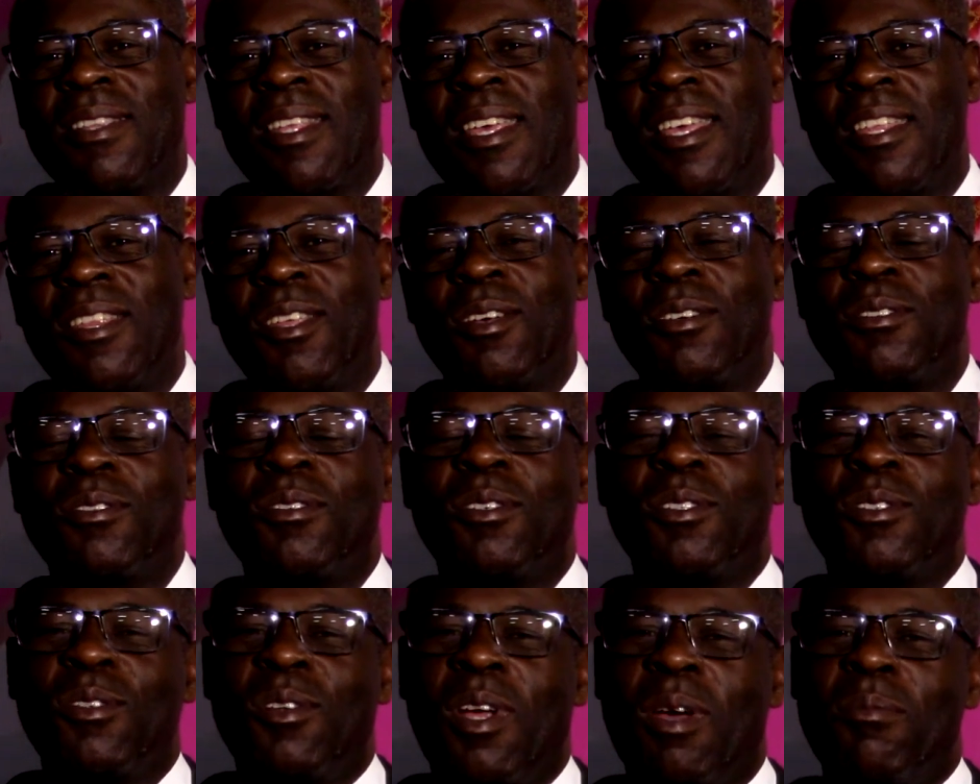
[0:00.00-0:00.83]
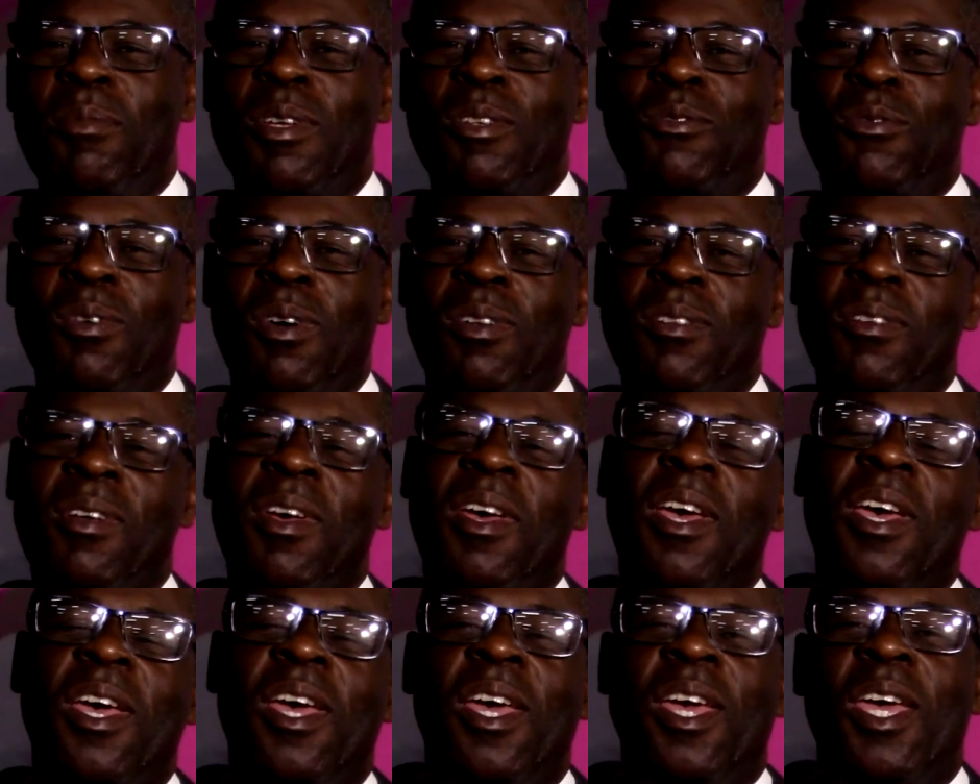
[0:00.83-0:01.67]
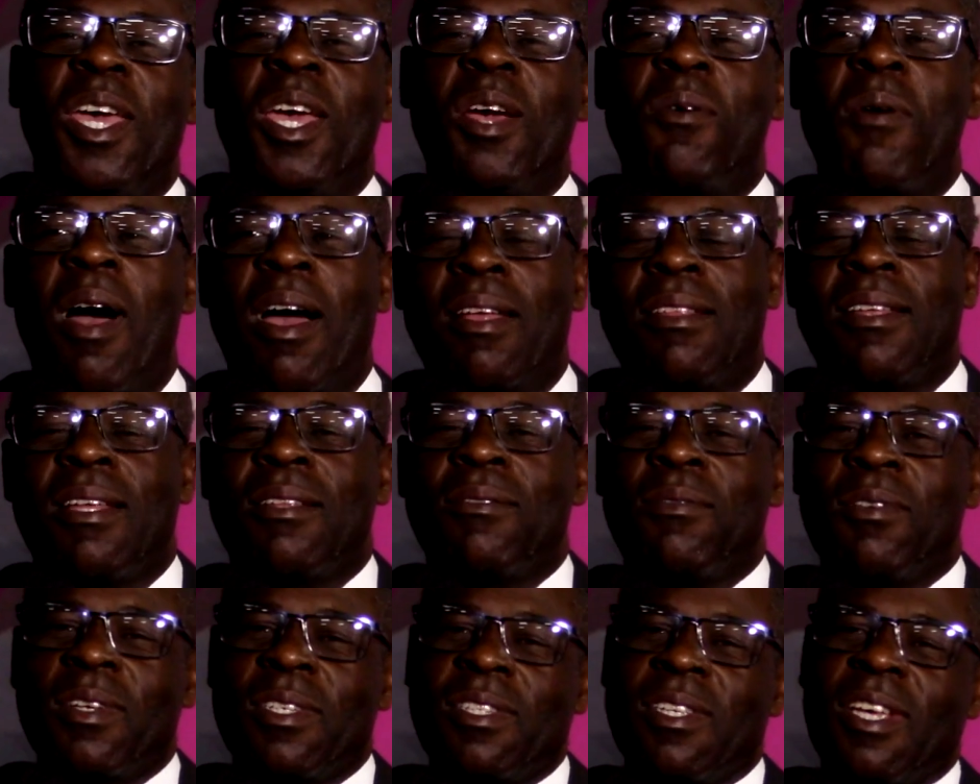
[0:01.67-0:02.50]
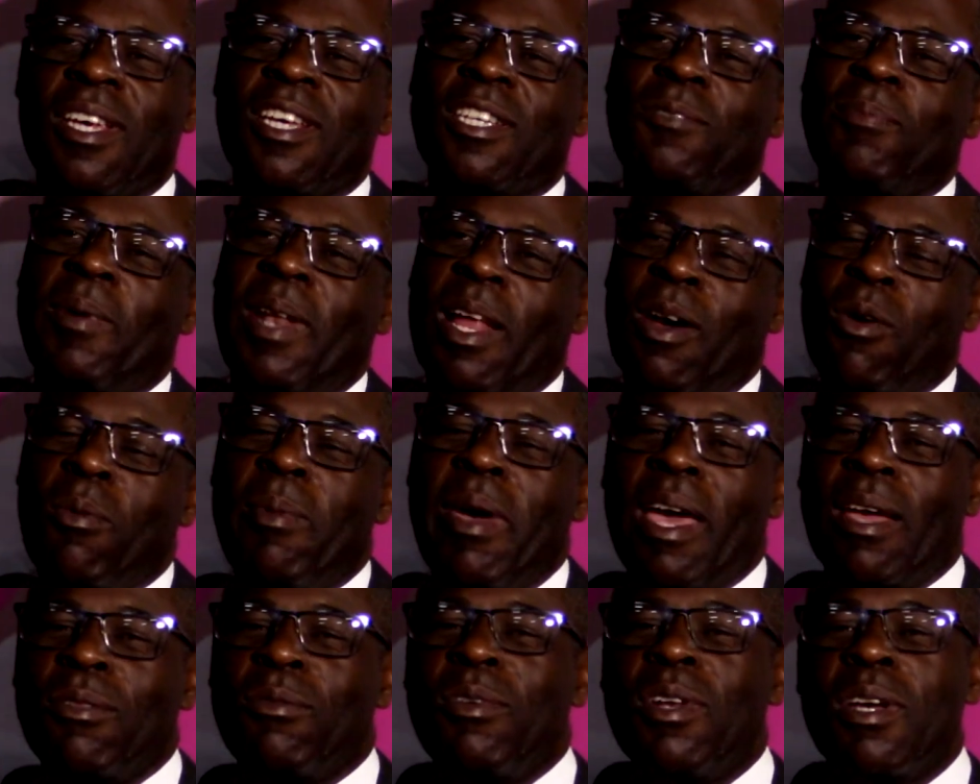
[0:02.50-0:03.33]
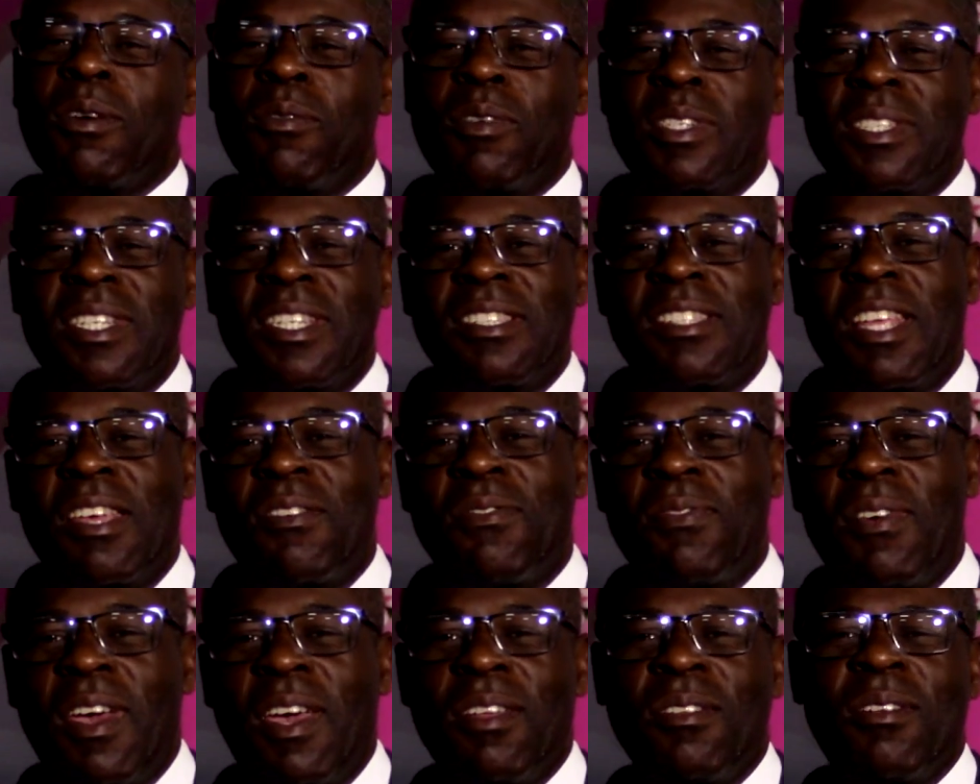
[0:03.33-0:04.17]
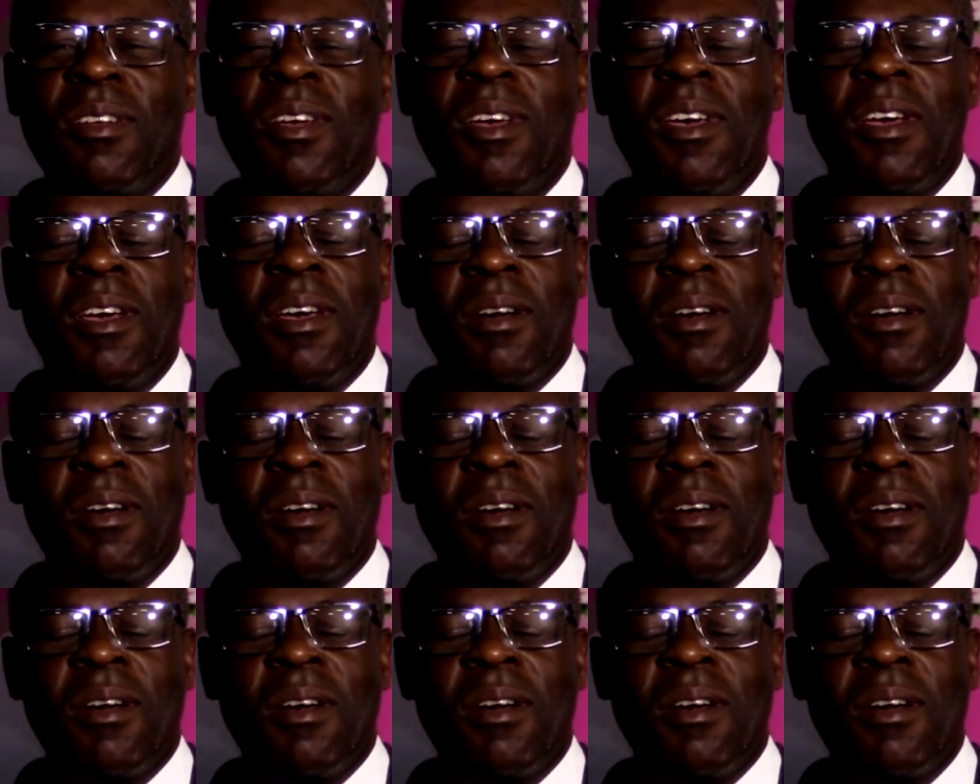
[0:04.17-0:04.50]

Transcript: que Deus continue abençoando e guardando vocês, pela cobertura que vocês têm feito.